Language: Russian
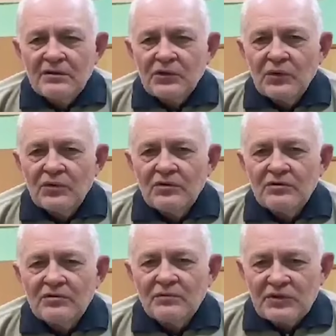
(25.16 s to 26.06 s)
то
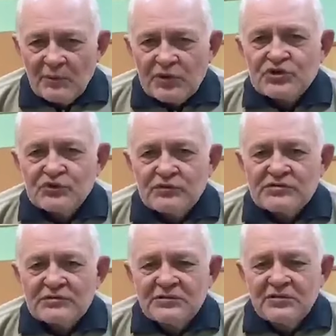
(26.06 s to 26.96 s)
я прошу
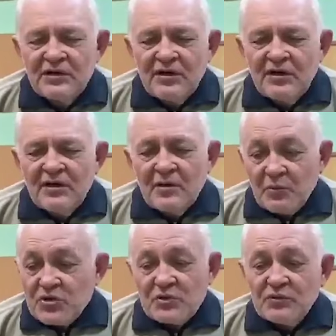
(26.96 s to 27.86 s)
вас.
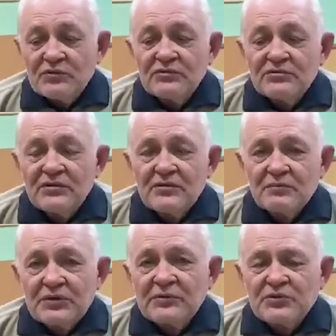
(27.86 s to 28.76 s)
Почему?
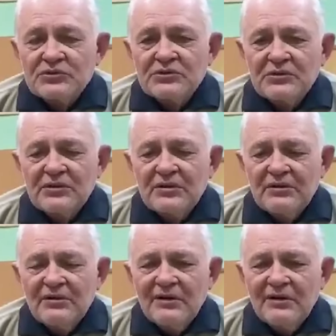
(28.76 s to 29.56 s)
Потому что